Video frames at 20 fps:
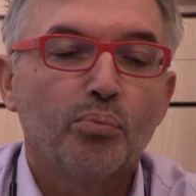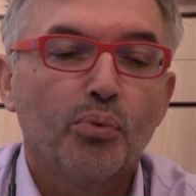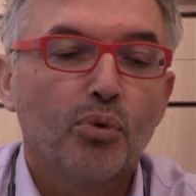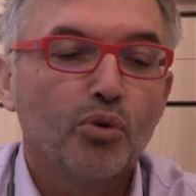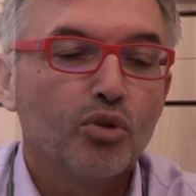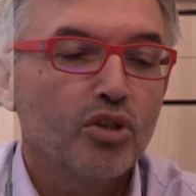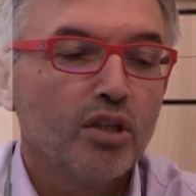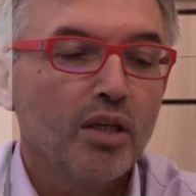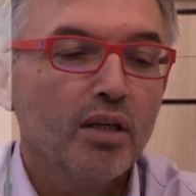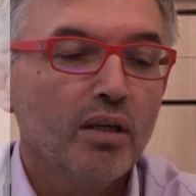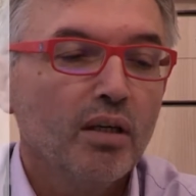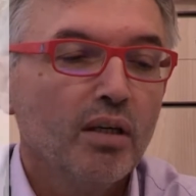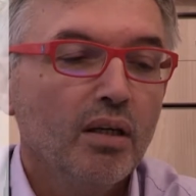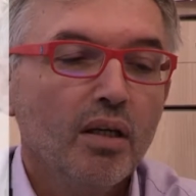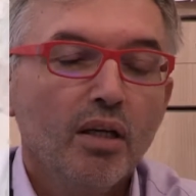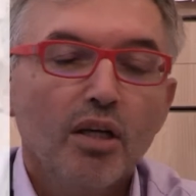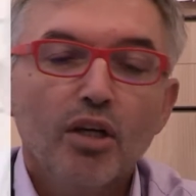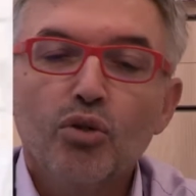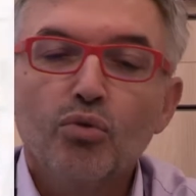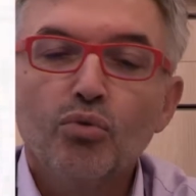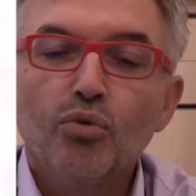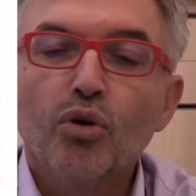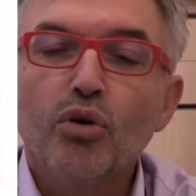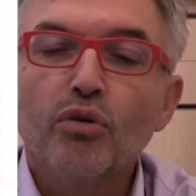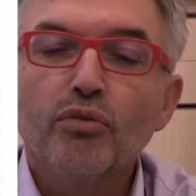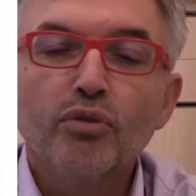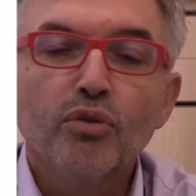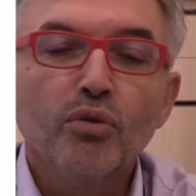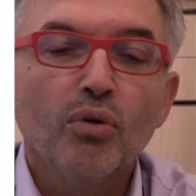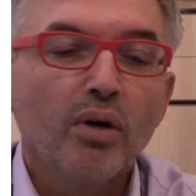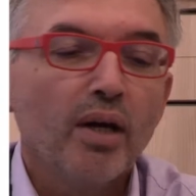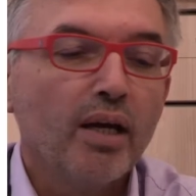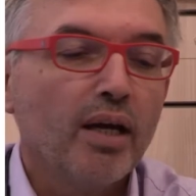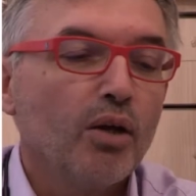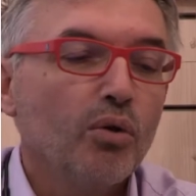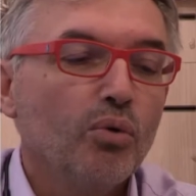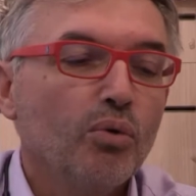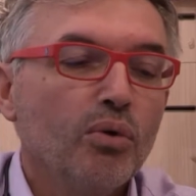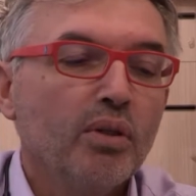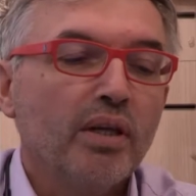prochain nous revenons à
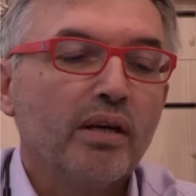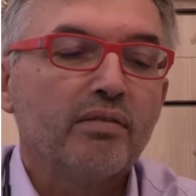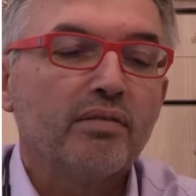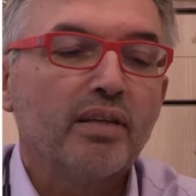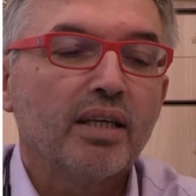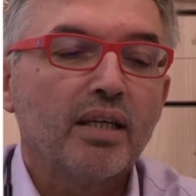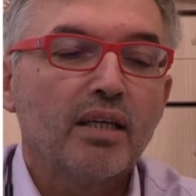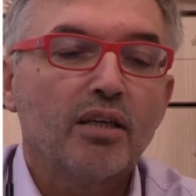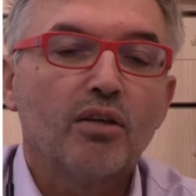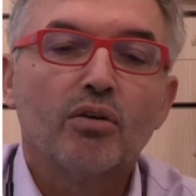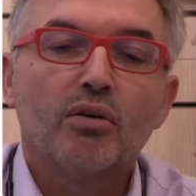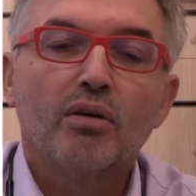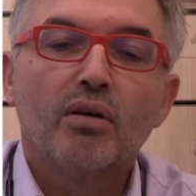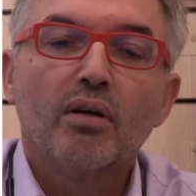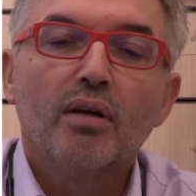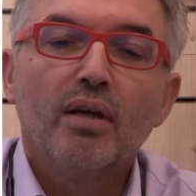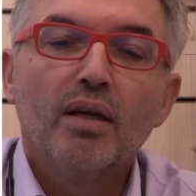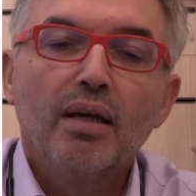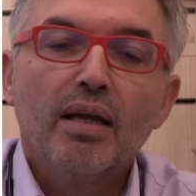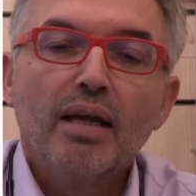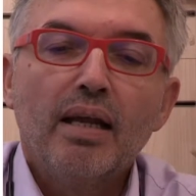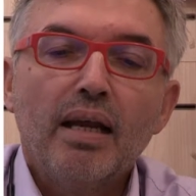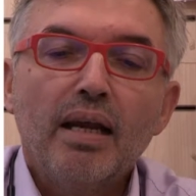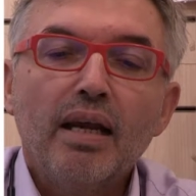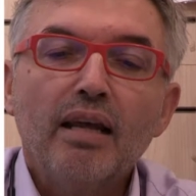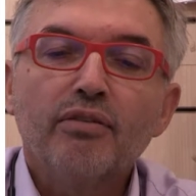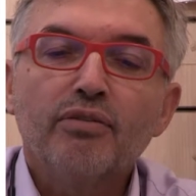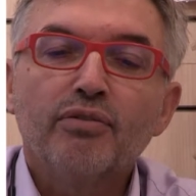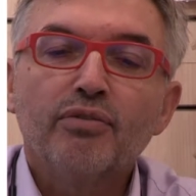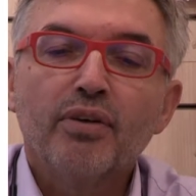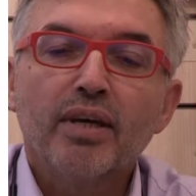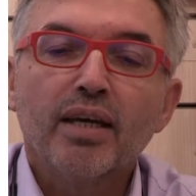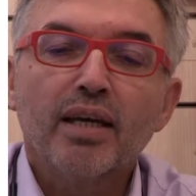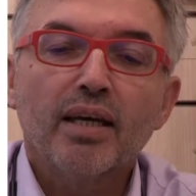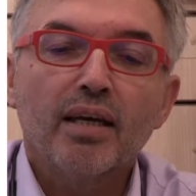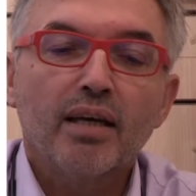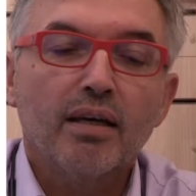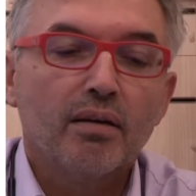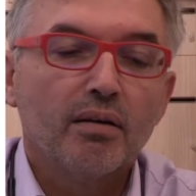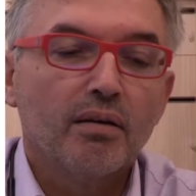la une avec euh,
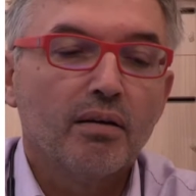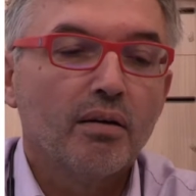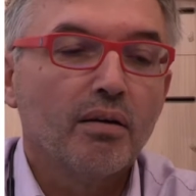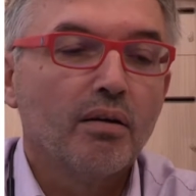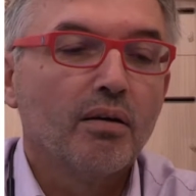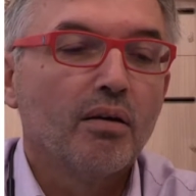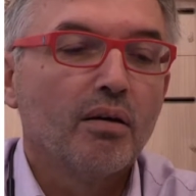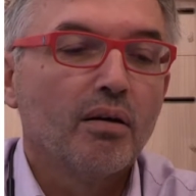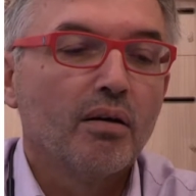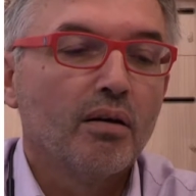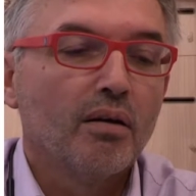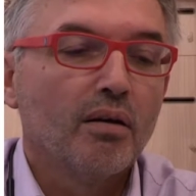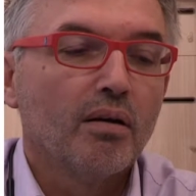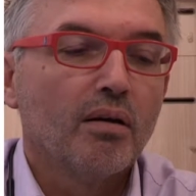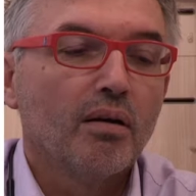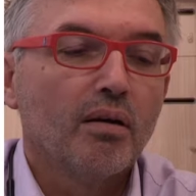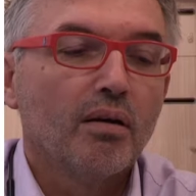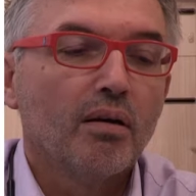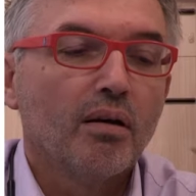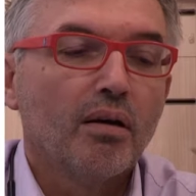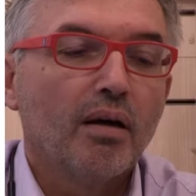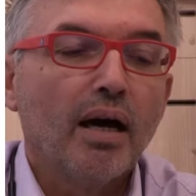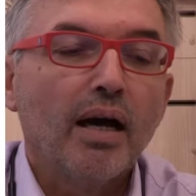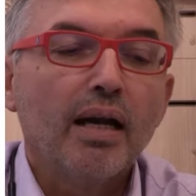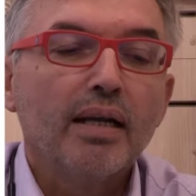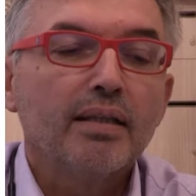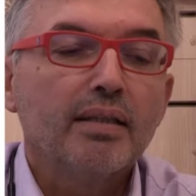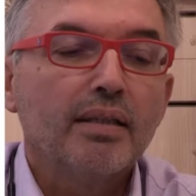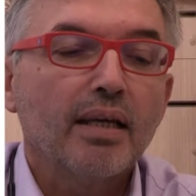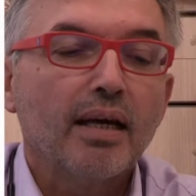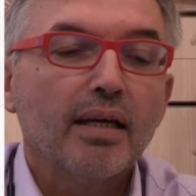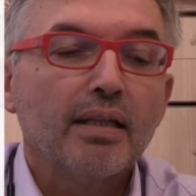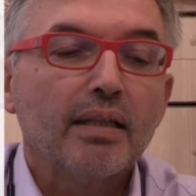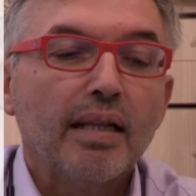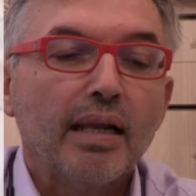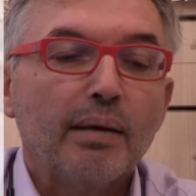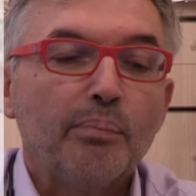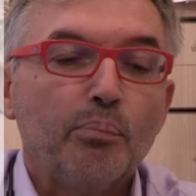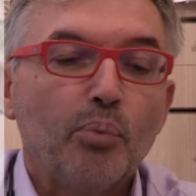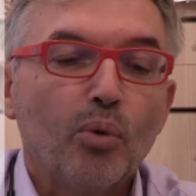l'affaire euh, Altra
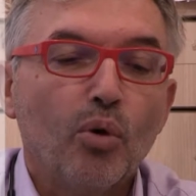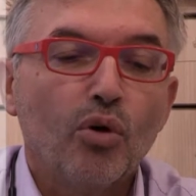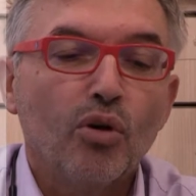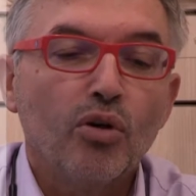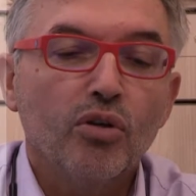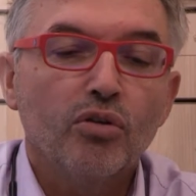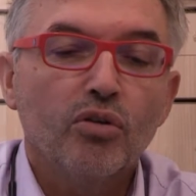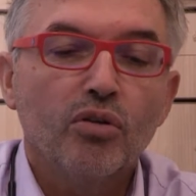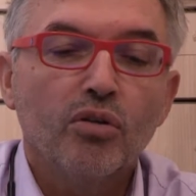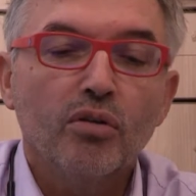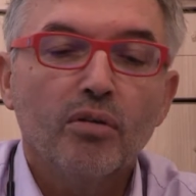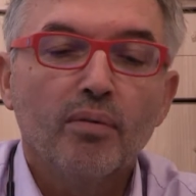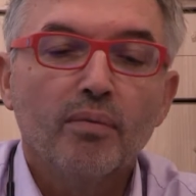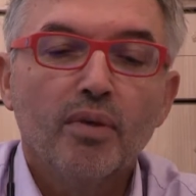de la Porte.